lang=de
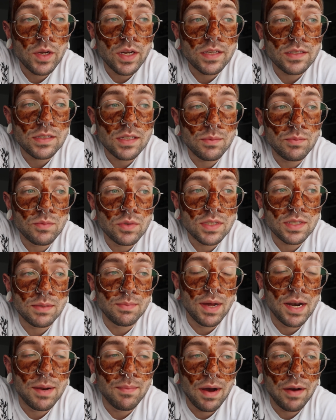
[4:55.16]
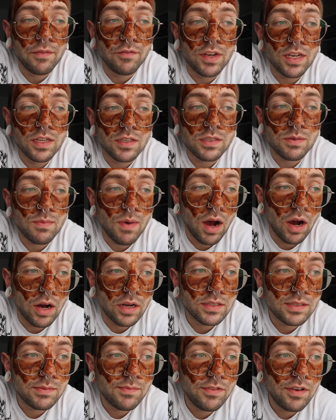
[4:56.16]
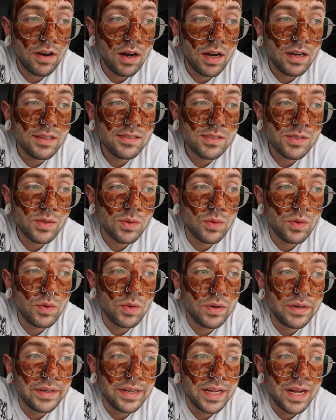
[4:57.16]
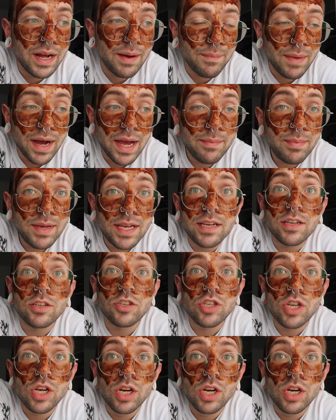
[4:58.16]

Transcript: Donnerstag muss ich meine Mom wieder zum Arzt fahren, so bleibe